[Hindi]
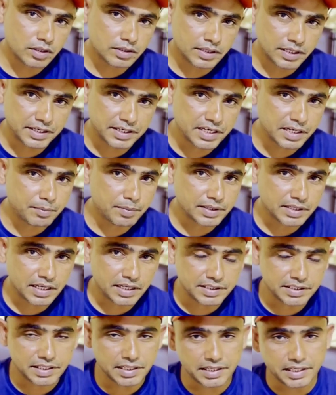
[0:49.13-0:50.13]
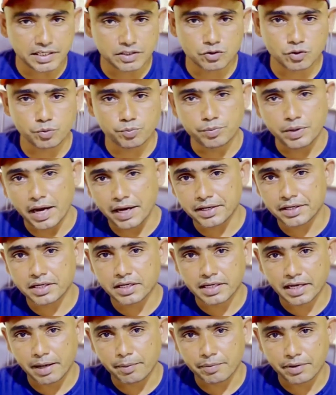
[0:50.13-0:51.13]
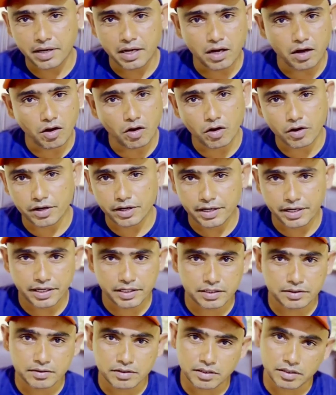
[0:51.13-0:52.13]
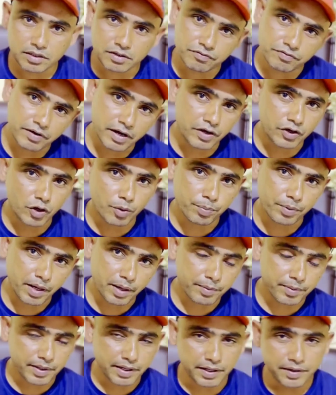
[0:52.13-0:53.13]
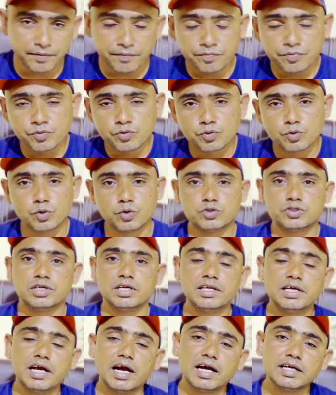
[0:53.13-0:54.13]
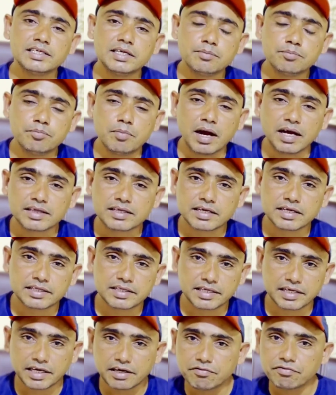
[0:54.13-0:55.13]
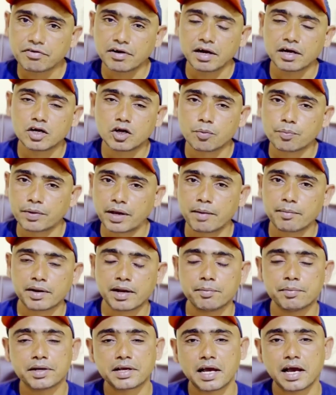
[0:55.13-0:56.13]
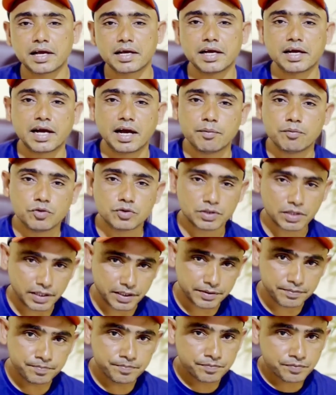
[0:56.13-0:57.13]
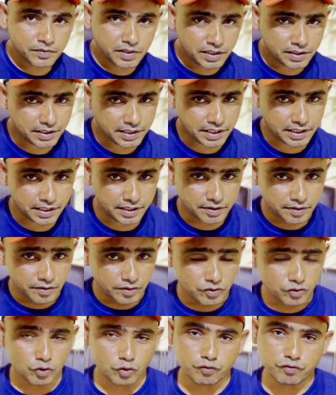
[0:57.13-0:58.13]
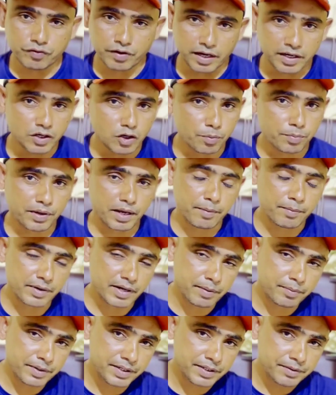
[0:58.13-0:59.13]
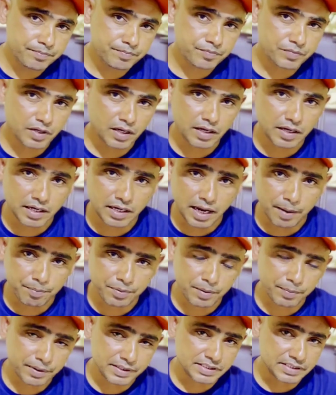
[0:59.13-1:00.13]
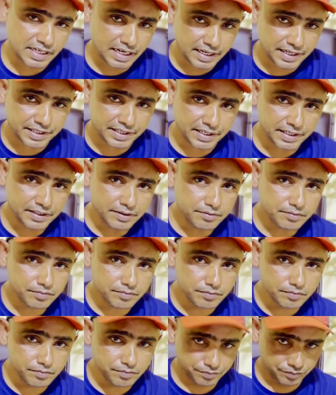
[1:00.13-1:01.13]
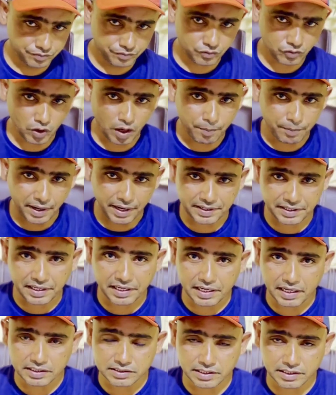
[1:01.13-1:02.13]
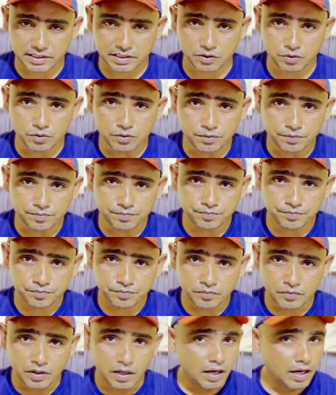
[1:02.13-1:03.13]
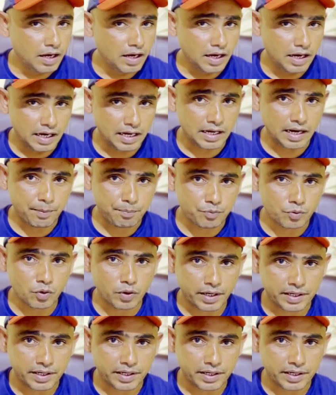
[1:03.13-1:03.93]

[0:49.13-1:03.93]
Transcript: तरीके बता दिए एक तो बिहाइंड द कैमरा और एक फ्रंट ऑफ कैमरा तो चलिए आज हम बात करते हैं फ्रंट ऑफ कैमरा में क्या क्या काम होता है ठीक है ना तो फ्रंट ऑफ कैमरा में अगर आपके पास टैलेंट है तो आप एक्टिंग कर सकते हो अगर आपको